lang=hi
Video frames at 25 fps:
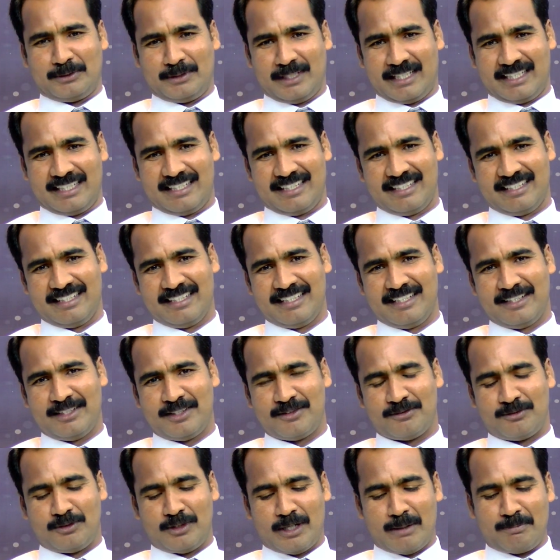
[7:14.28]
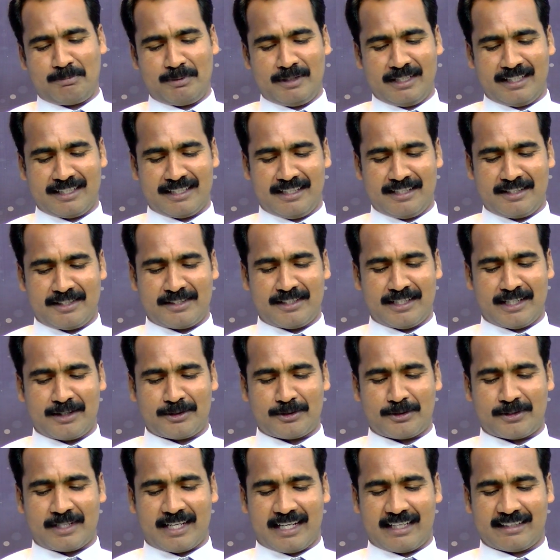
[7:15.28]
हुए वो हम्म। अपनी कलिसिया
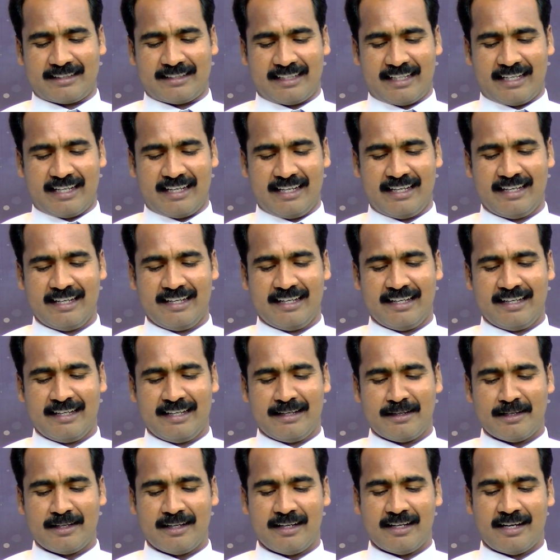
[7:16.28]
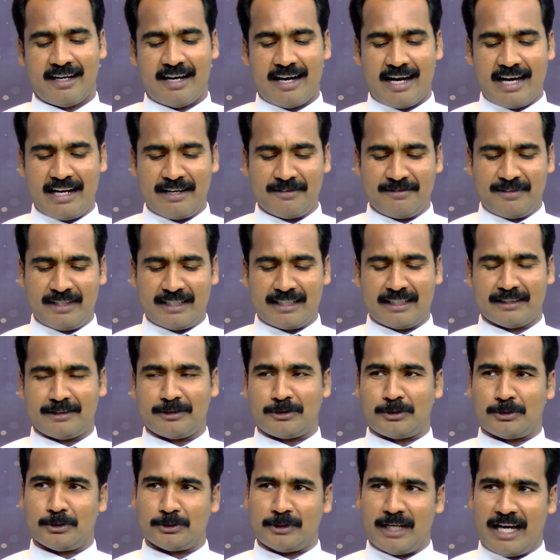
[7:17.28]
को कहता है हर वक़्त
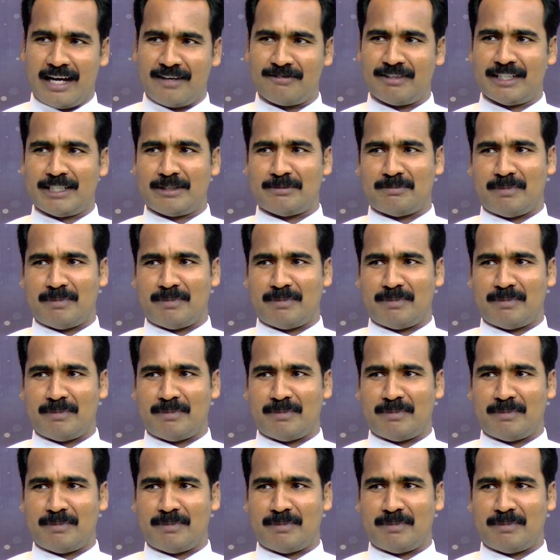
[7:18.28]
खुदामंद